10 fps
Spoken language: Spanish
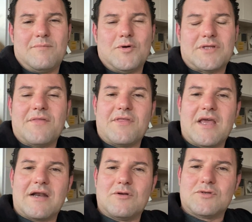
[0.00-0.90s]

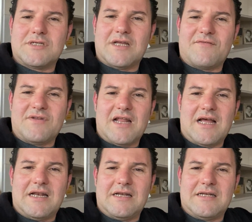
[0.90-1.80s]
potenciarnos y al
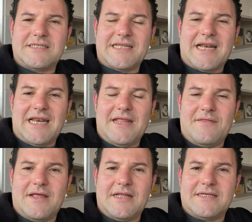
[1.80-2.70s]
final ser
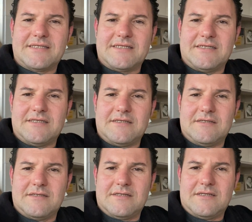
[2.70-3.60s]
líderes y,
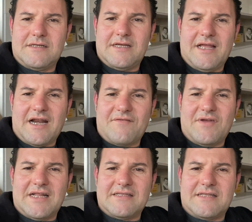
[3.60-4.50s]

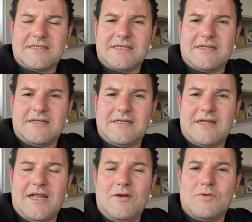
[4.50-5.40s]
referentes en,
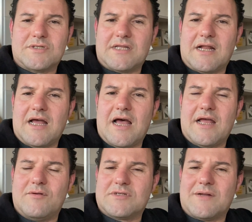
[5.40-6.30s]

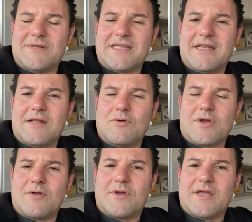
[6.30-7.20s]
nuestra, en nuestra materia. ¿no?
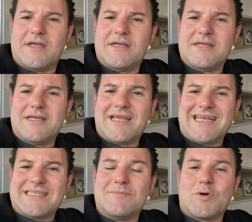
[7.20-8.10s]
Creo que,
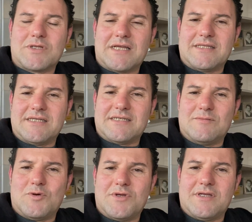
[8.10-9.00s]
es
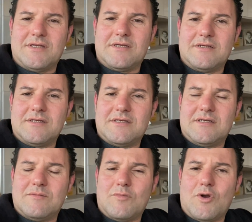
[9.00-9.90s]
importantísimo y
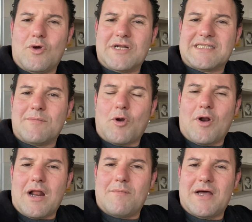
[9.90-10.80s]
bueno, con este
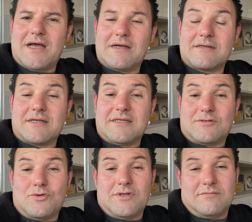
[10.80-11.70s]
programa que
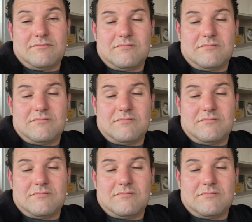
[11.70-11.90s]
estoy